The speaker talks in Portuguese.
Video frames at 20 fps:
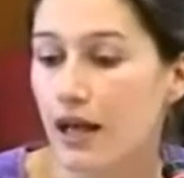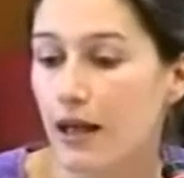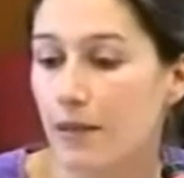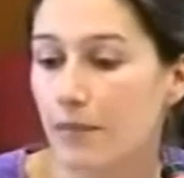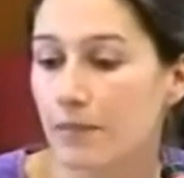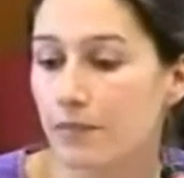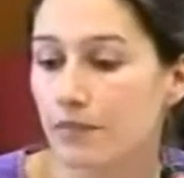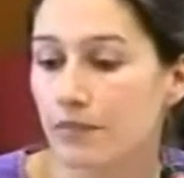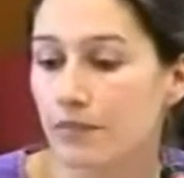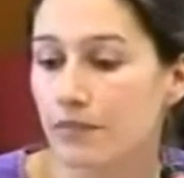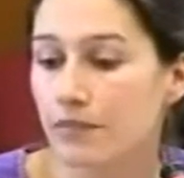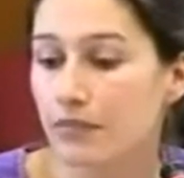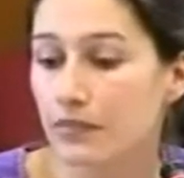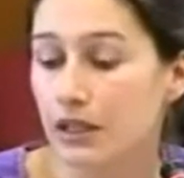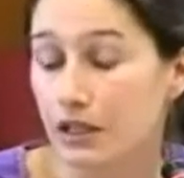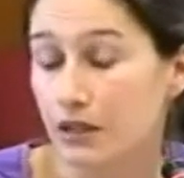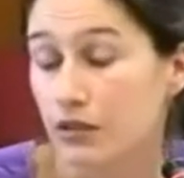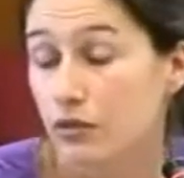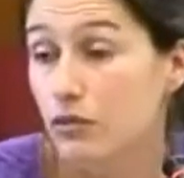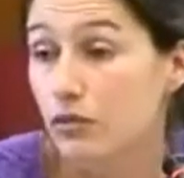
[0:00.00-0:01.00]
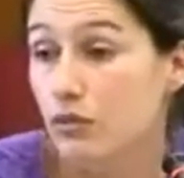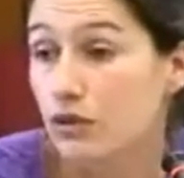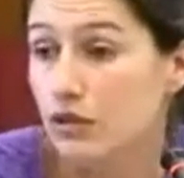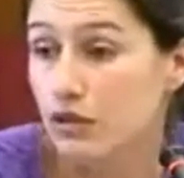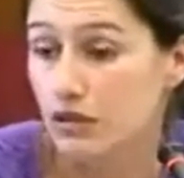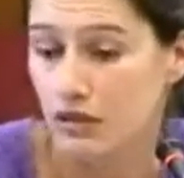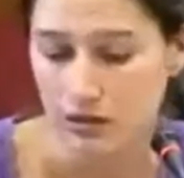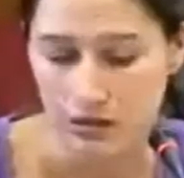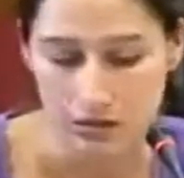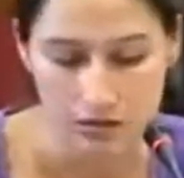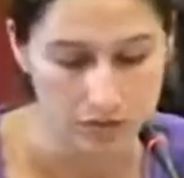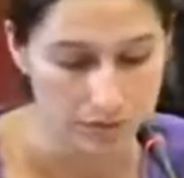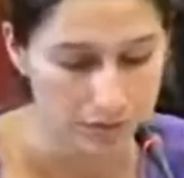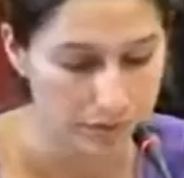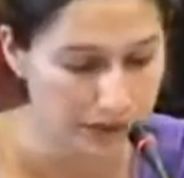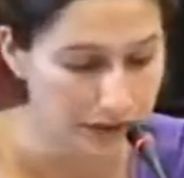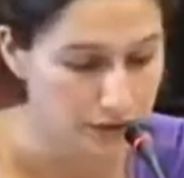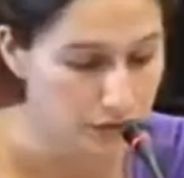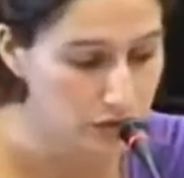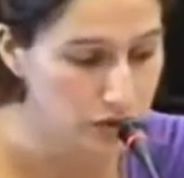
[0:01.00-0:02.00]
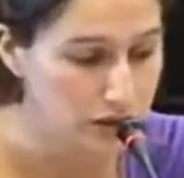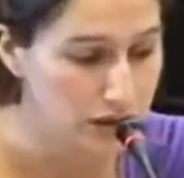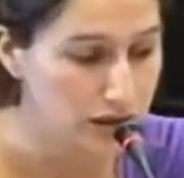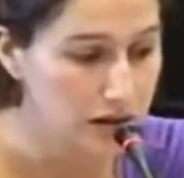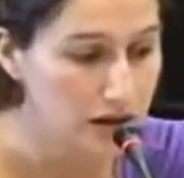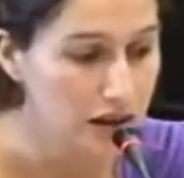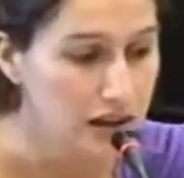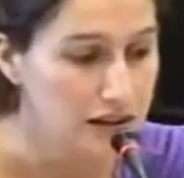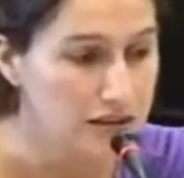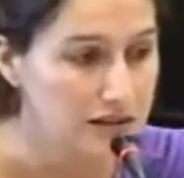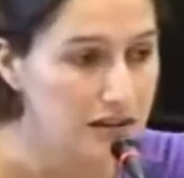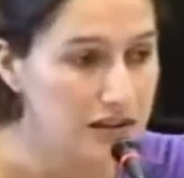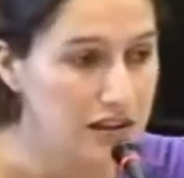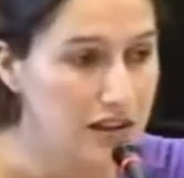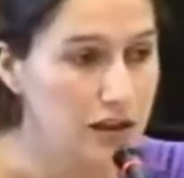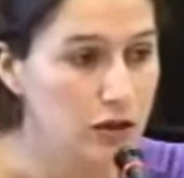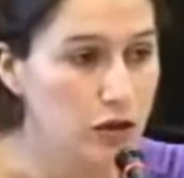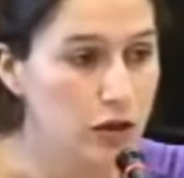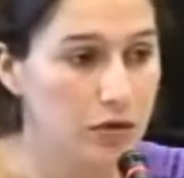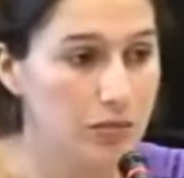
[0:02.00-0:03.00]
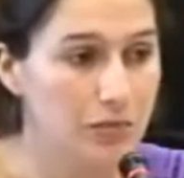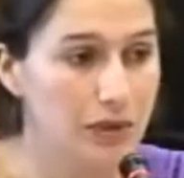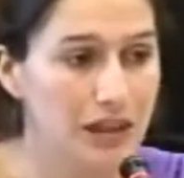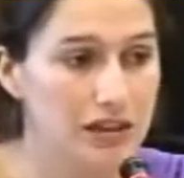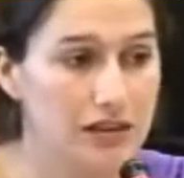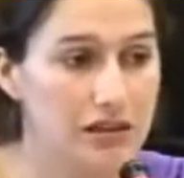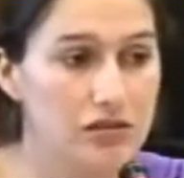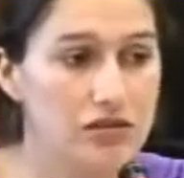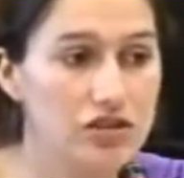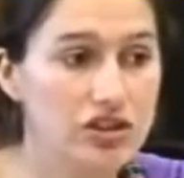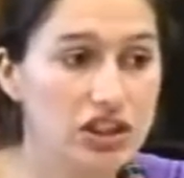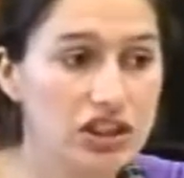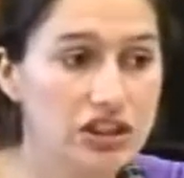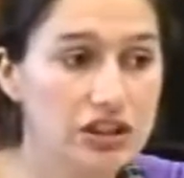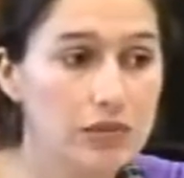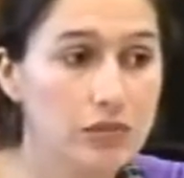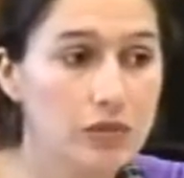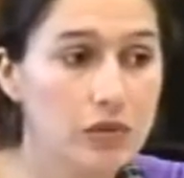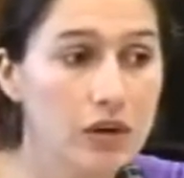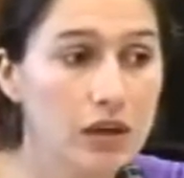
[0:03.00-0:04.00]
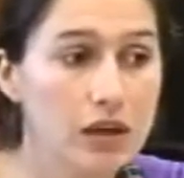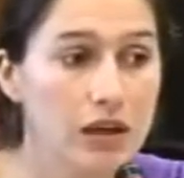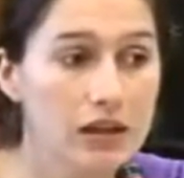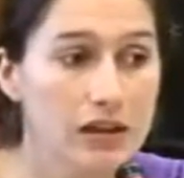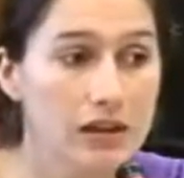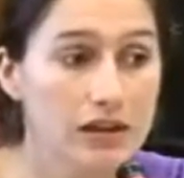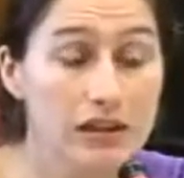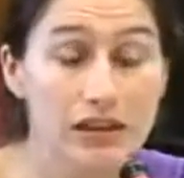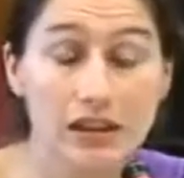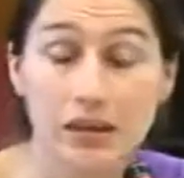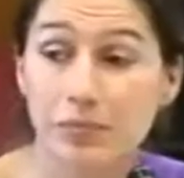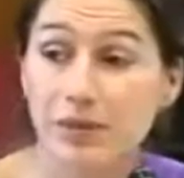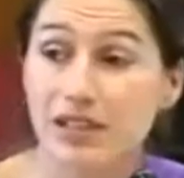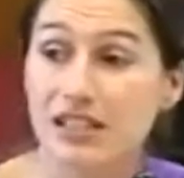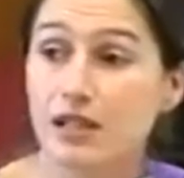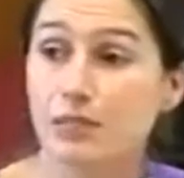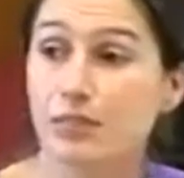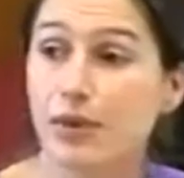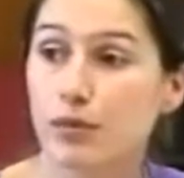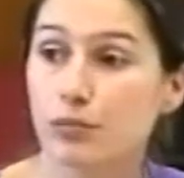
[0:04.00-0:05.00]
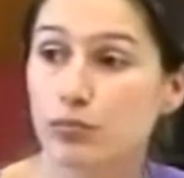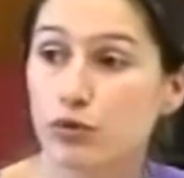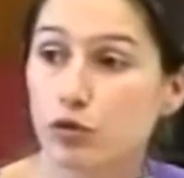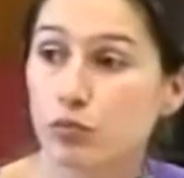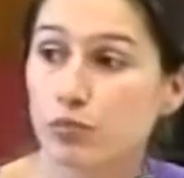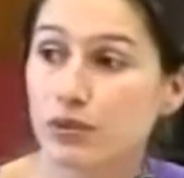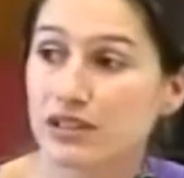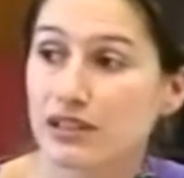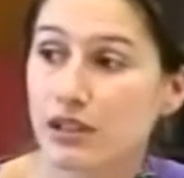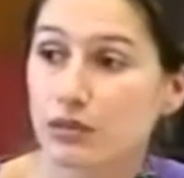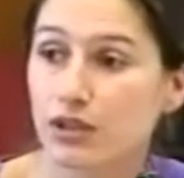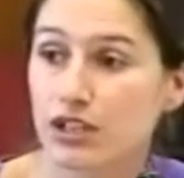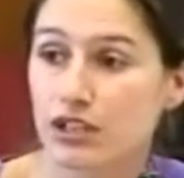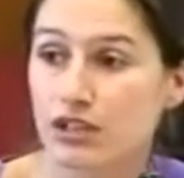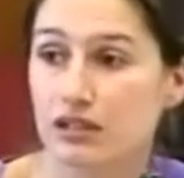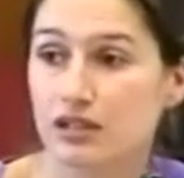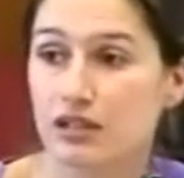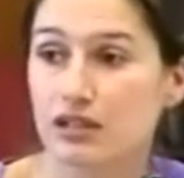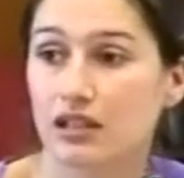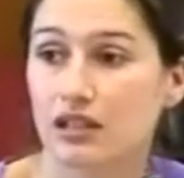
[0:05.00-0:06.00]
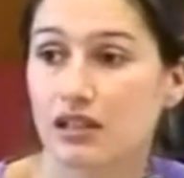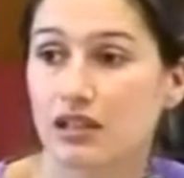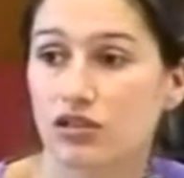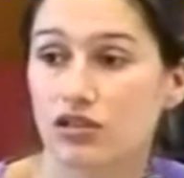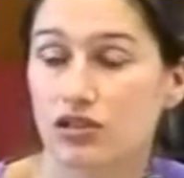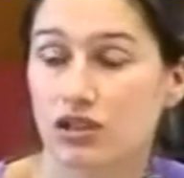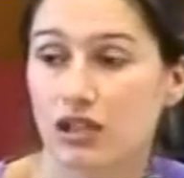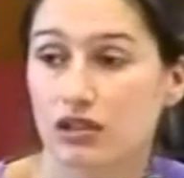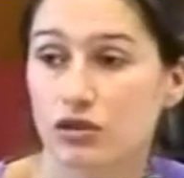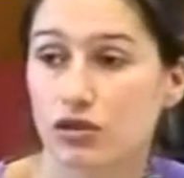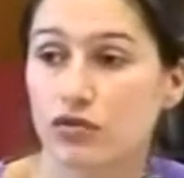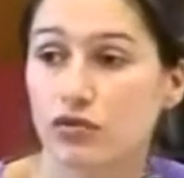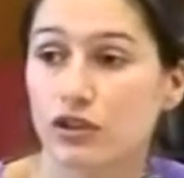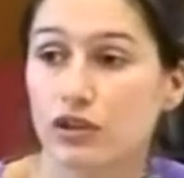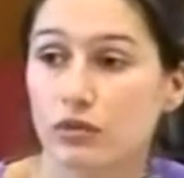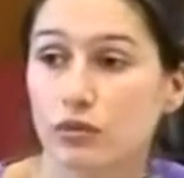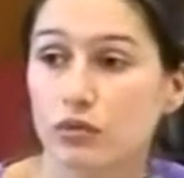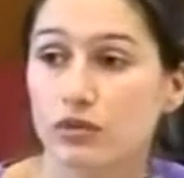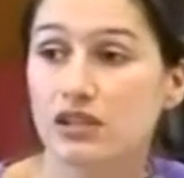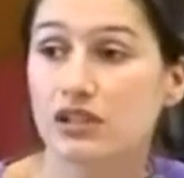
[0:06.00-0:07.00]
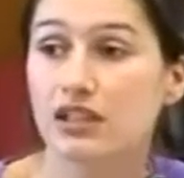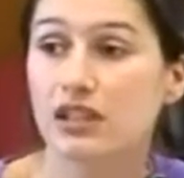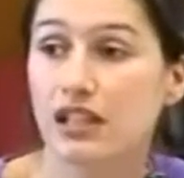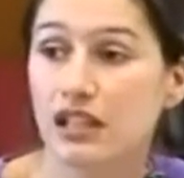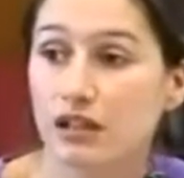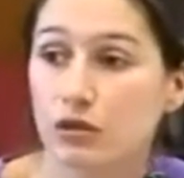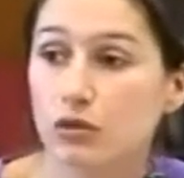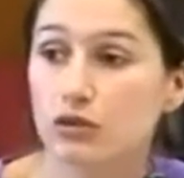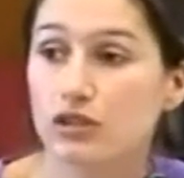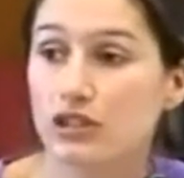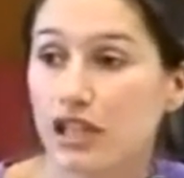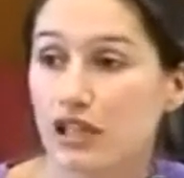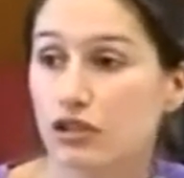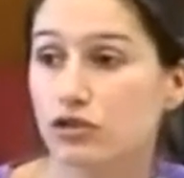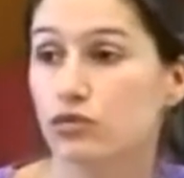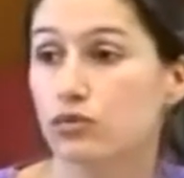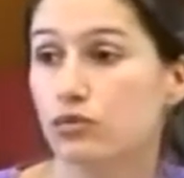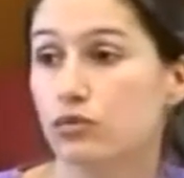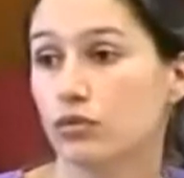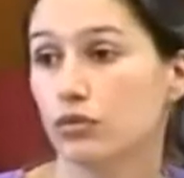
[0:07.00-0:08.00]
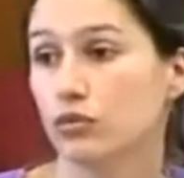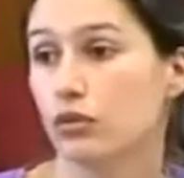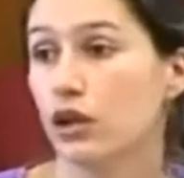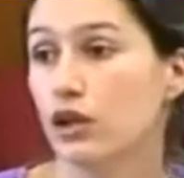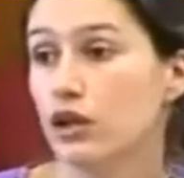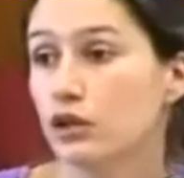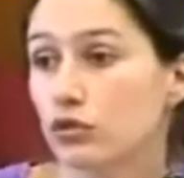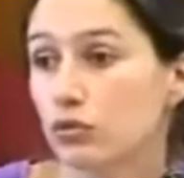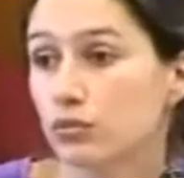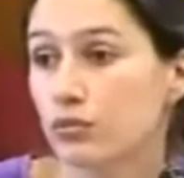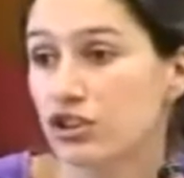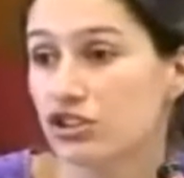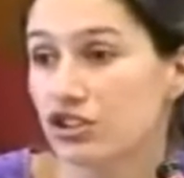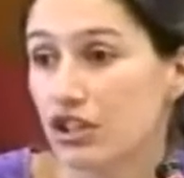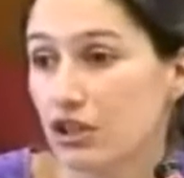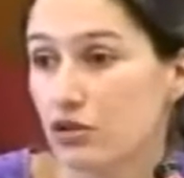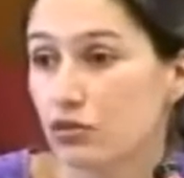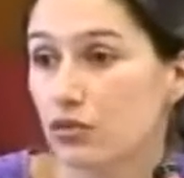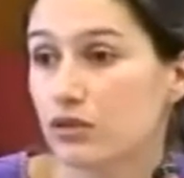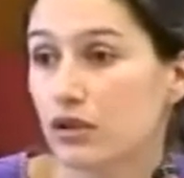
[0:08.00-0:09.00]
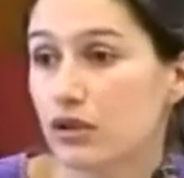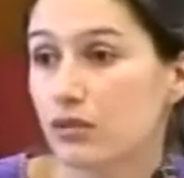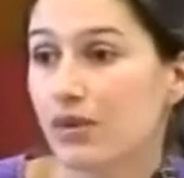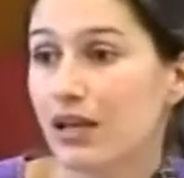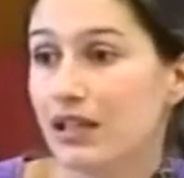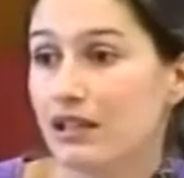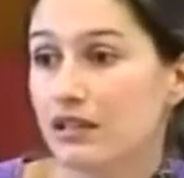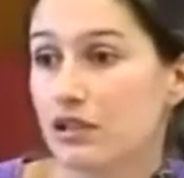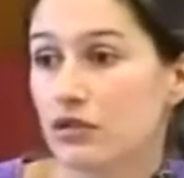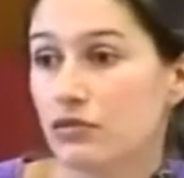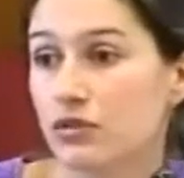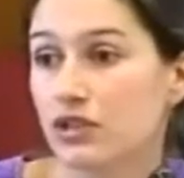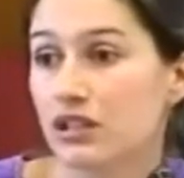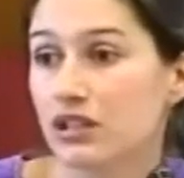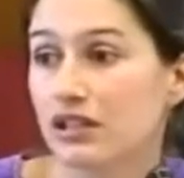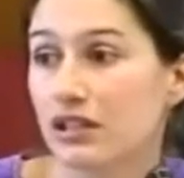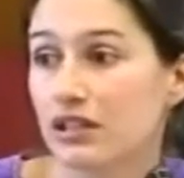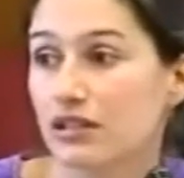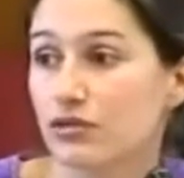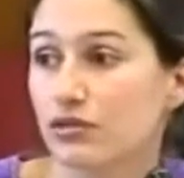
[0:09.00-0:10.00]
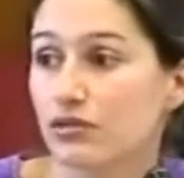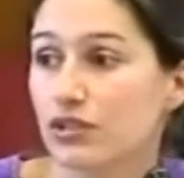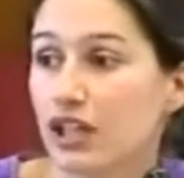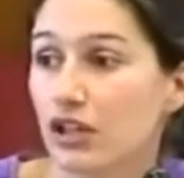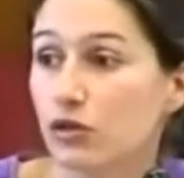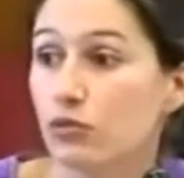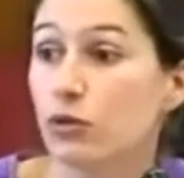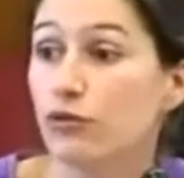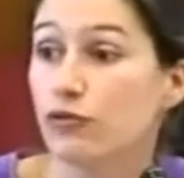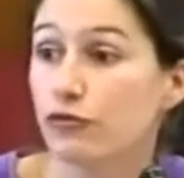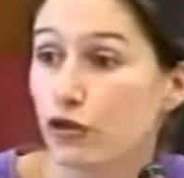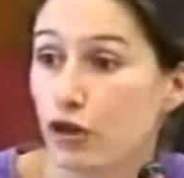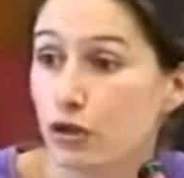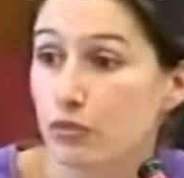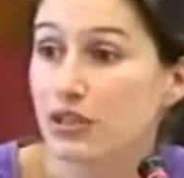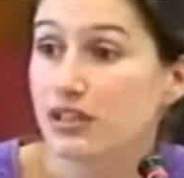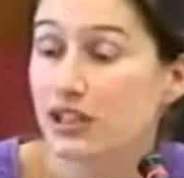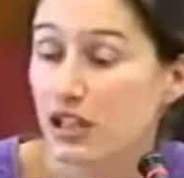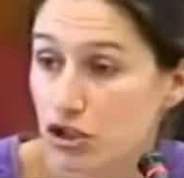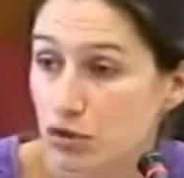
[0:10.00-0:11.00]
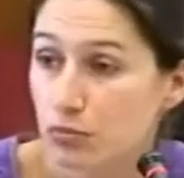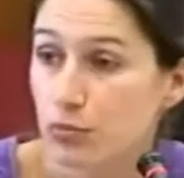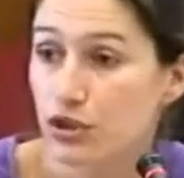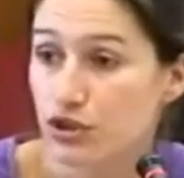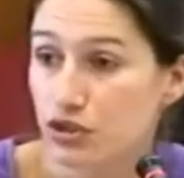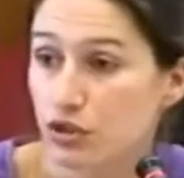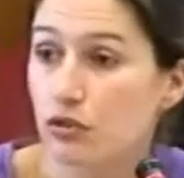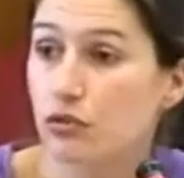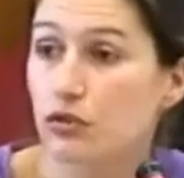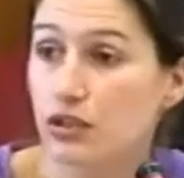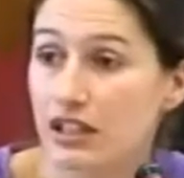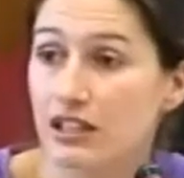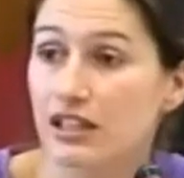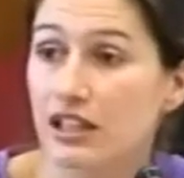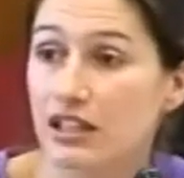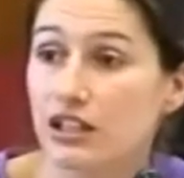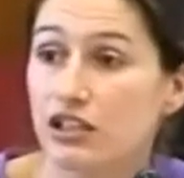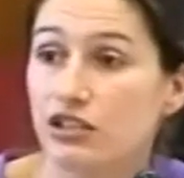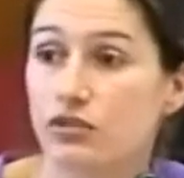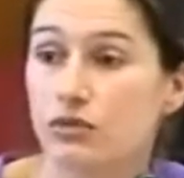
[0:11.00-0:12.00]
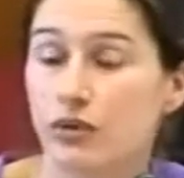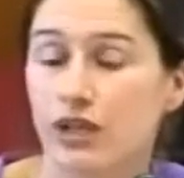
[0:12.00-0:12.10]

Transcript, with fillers: um, eu penso que seria normal e legítimo que a principal preocupação desta Secretaria de Estado da Juventude seria encontrar junto do Ministério do Trabalho e da Solidariedade Social uma forma de dar resposta concreta a isto.